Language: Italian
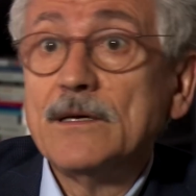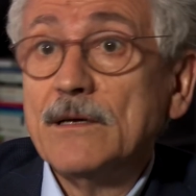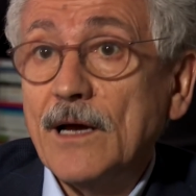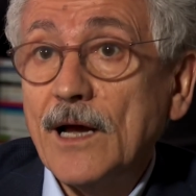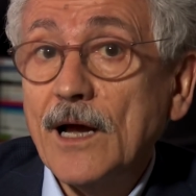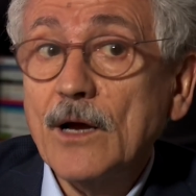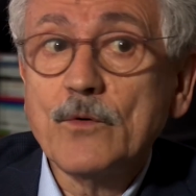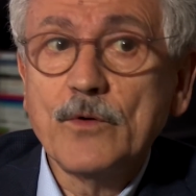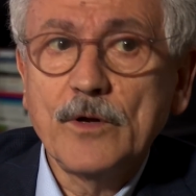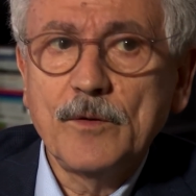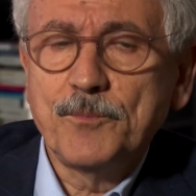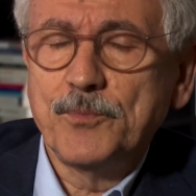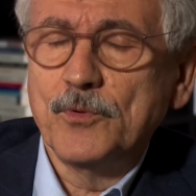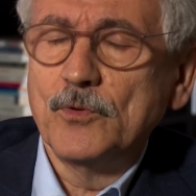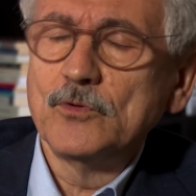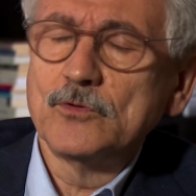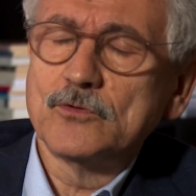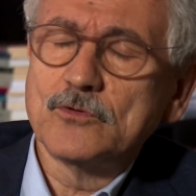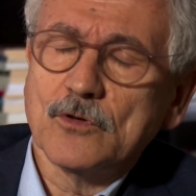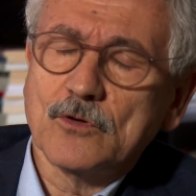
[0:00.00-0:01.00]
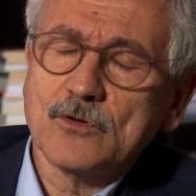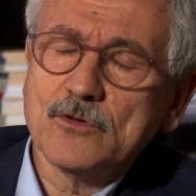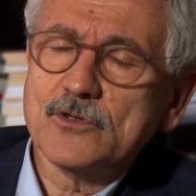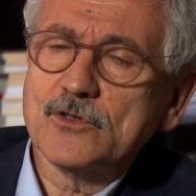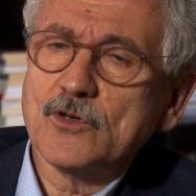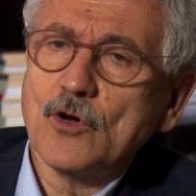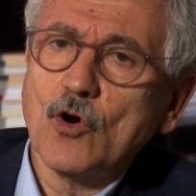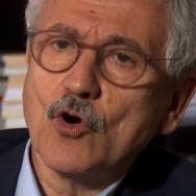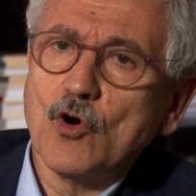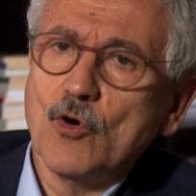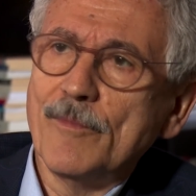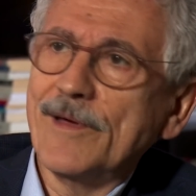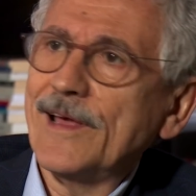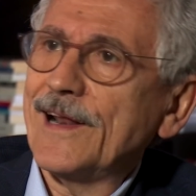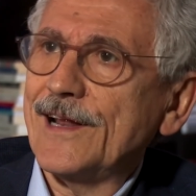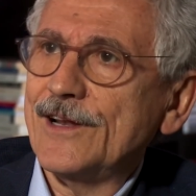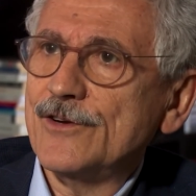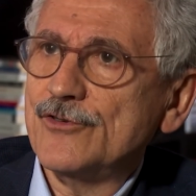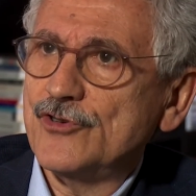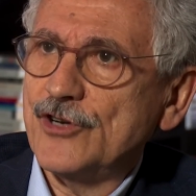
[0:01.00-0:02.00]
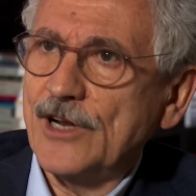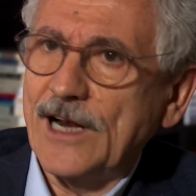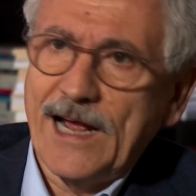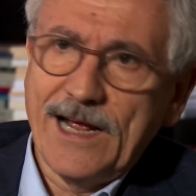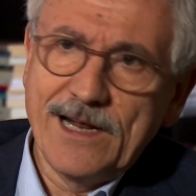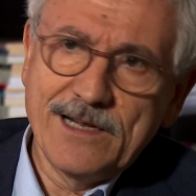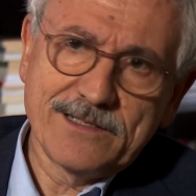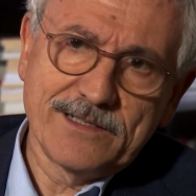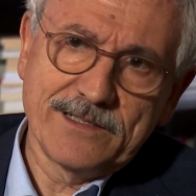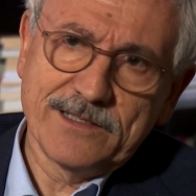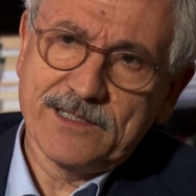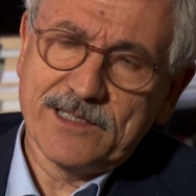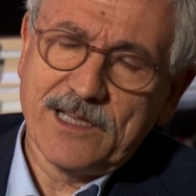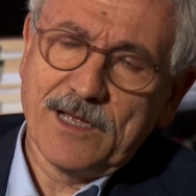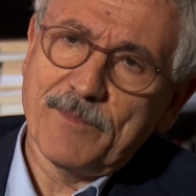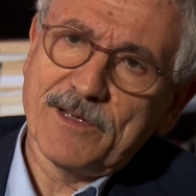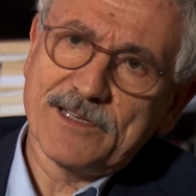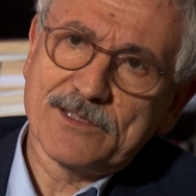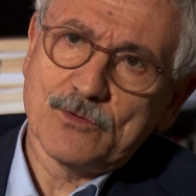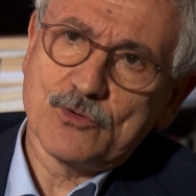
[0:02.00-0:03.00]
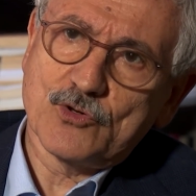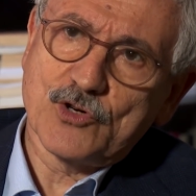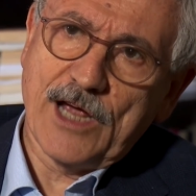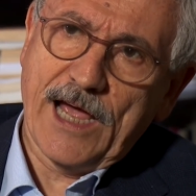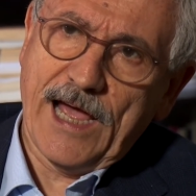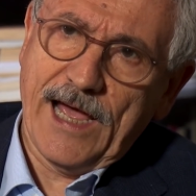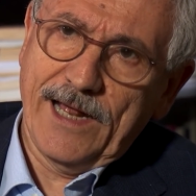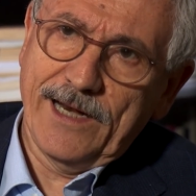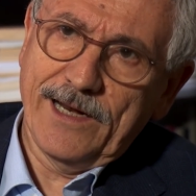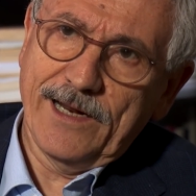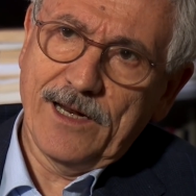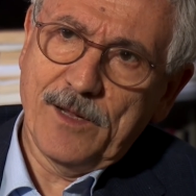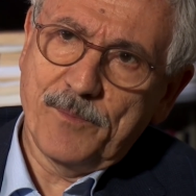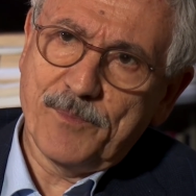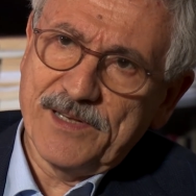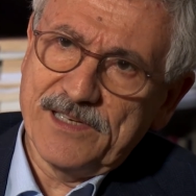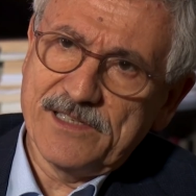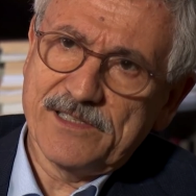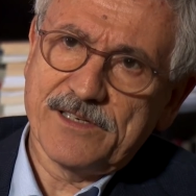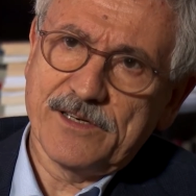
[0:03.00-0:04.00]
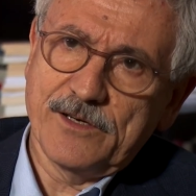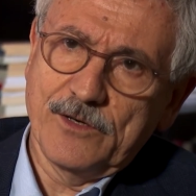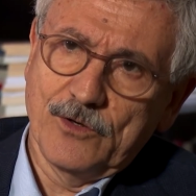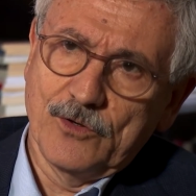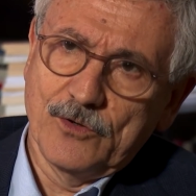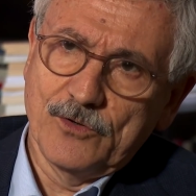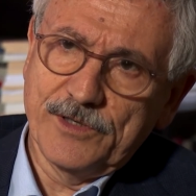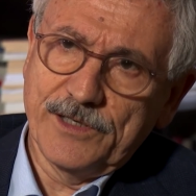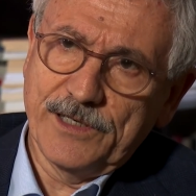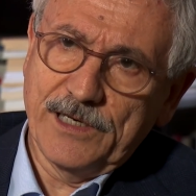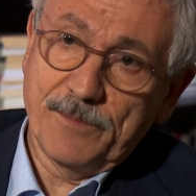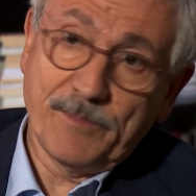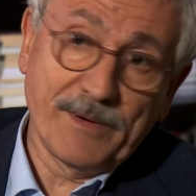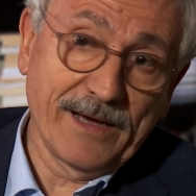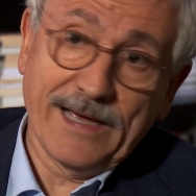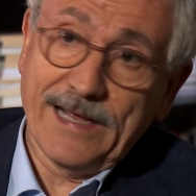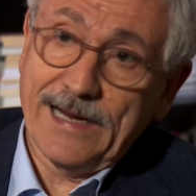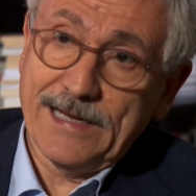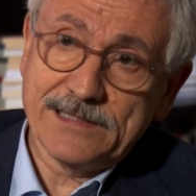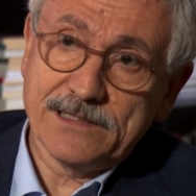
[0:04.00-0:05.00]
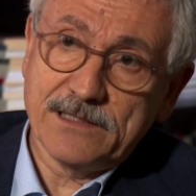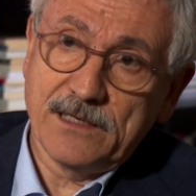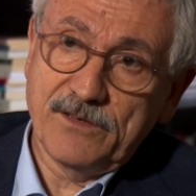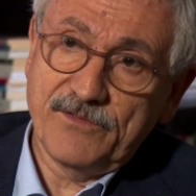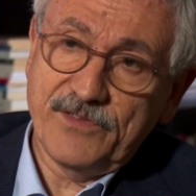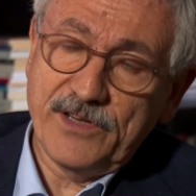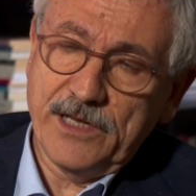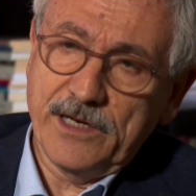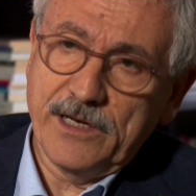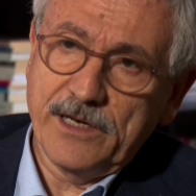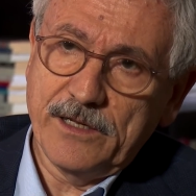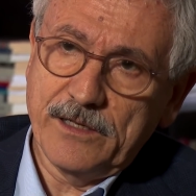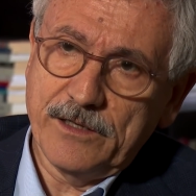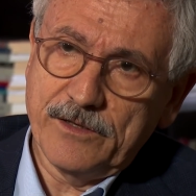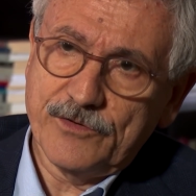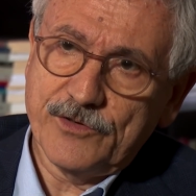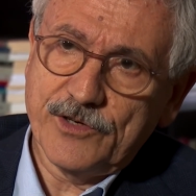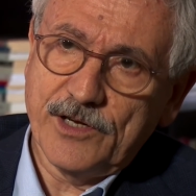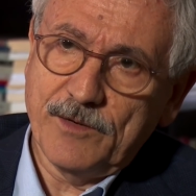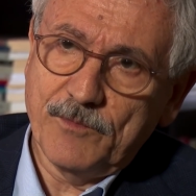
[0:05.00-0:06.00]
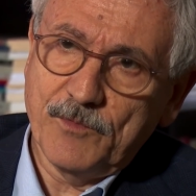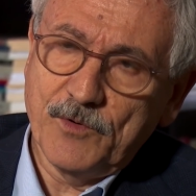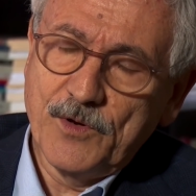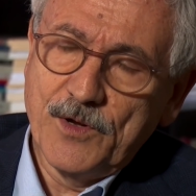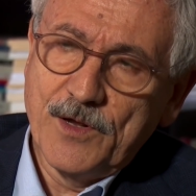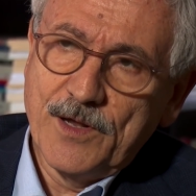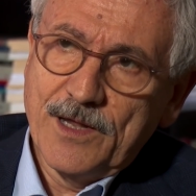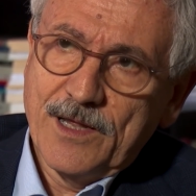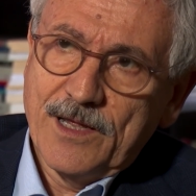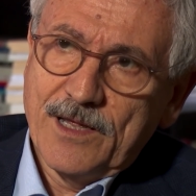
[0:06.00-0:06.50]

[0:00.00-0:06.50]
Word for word: A quel punto non so come reggerà il sistema sociale, le pensioni, le pagherà Salvini, diciamo.